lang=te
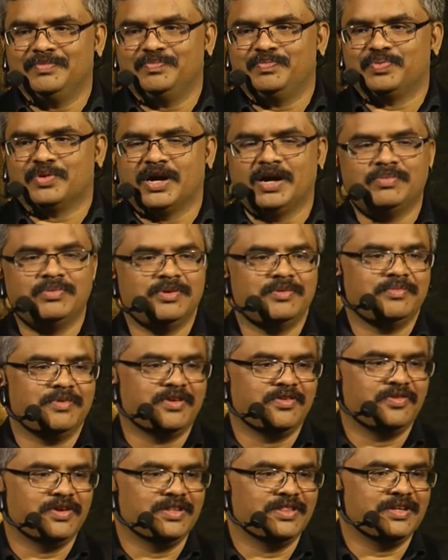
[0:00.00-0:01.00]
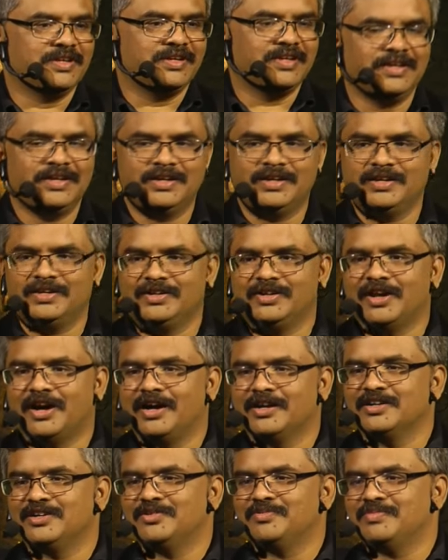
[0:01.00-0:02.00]
ప్రాబ్లం ఏమైందంటే
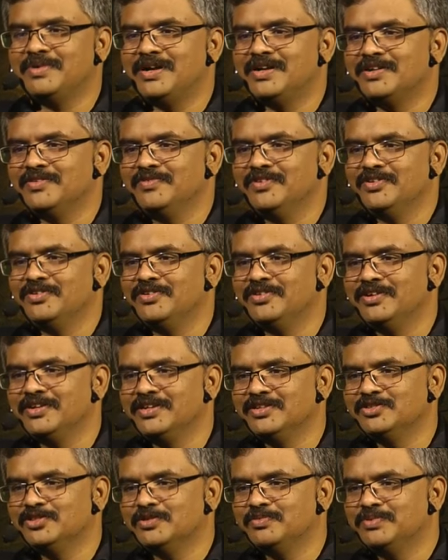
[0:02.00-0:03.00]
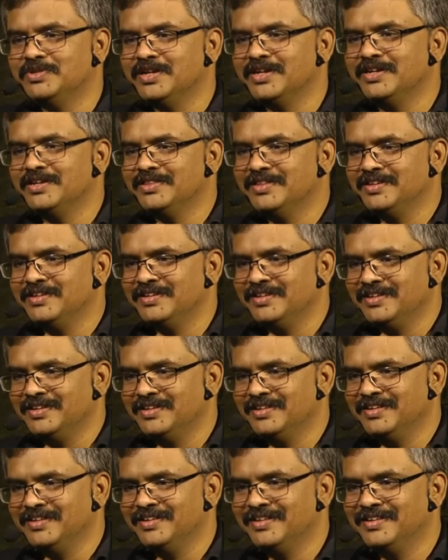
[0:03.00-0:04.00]
డాక్టర్ మాట విన్నోడికి జబ్బు తగ్గింది
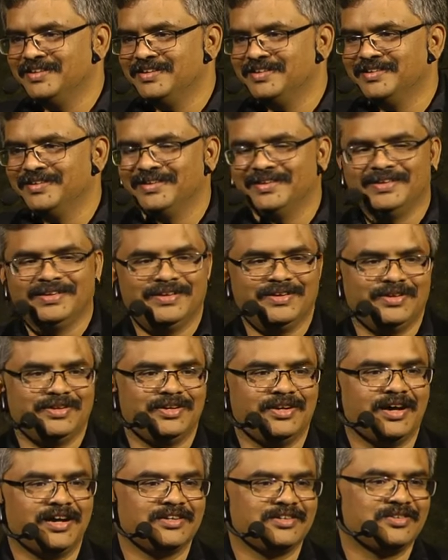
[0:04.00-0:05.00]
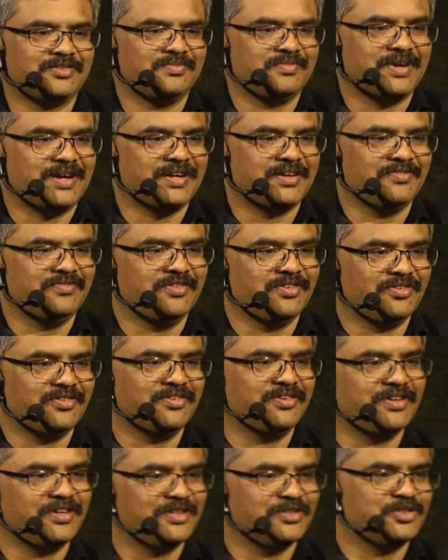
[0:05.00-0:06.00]
డాక్టర్ మాట
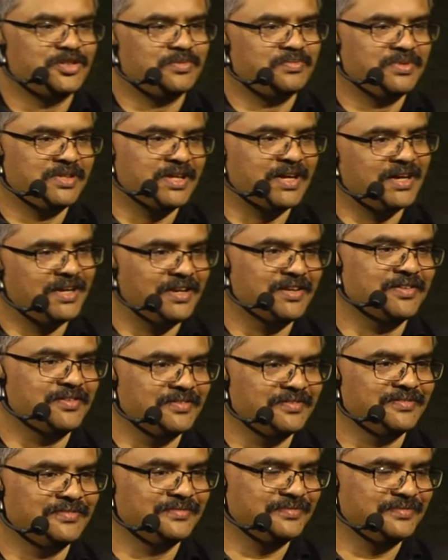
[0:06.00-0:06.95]
విన్నోడికి జబ్బు తగ్గలేదు